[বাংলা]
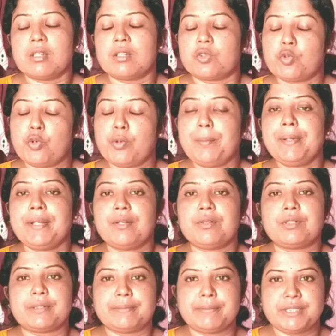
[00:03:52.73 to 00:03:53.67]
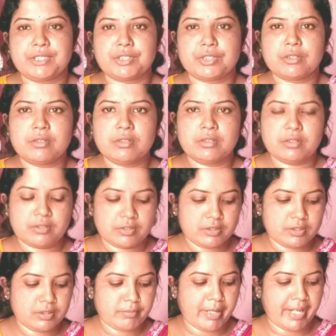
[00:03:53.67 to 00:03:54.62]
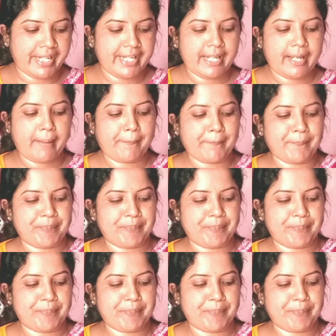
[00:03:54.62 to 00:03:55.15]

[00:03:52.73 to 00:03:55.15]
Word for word: হ্যাঁ, খুবই রোদ ভীষণ রোদ বাইরে